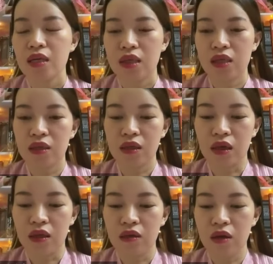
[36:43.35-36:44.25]
thì
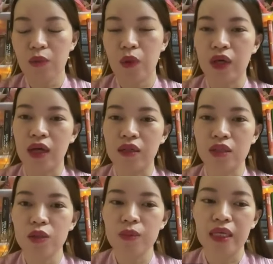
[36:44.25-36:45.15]
có, có một lần
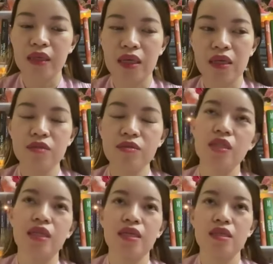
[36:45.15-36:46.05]
nói chung là cái
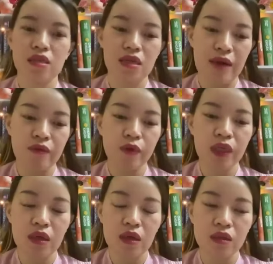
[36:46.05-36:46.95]
chị này thì chị làm với
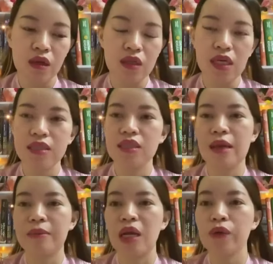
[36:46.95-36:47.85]
nguyên là gần như là chị
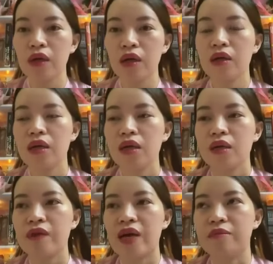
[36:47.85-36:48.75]
làm lâu nhất
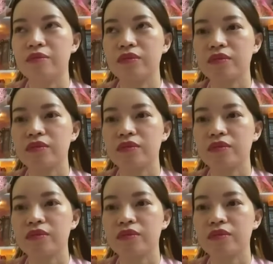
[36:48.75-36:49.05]
và